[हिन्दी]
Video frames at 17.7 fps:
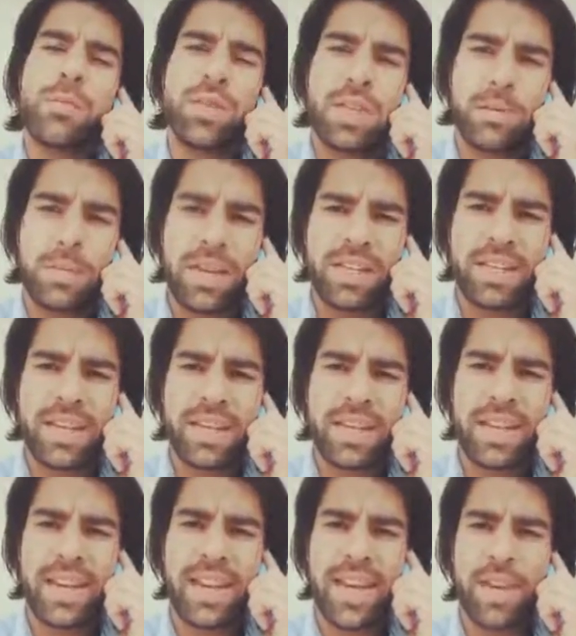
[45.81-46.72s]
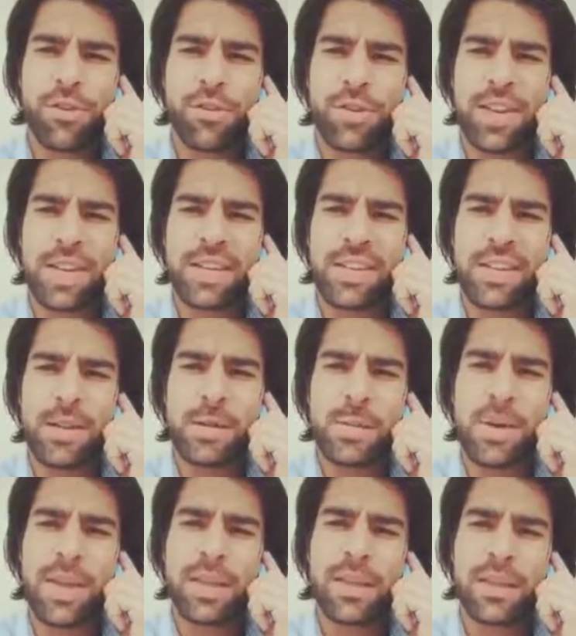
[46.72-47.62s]
तुमने मुझे फत करके गई हो ना
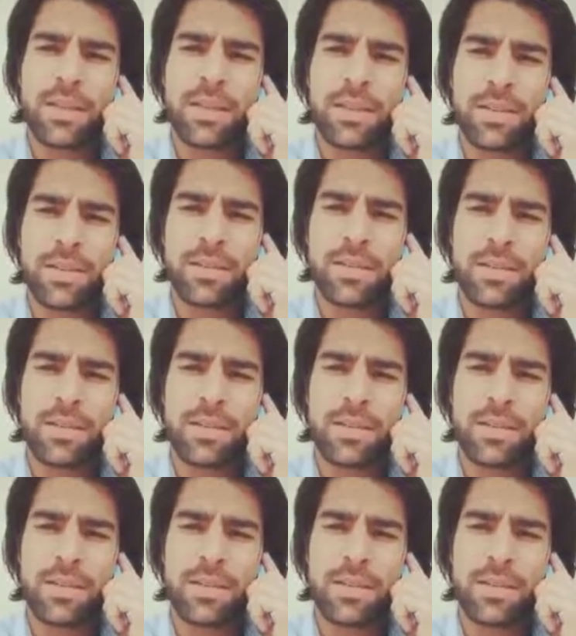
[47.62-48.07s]
इस्लामाबाद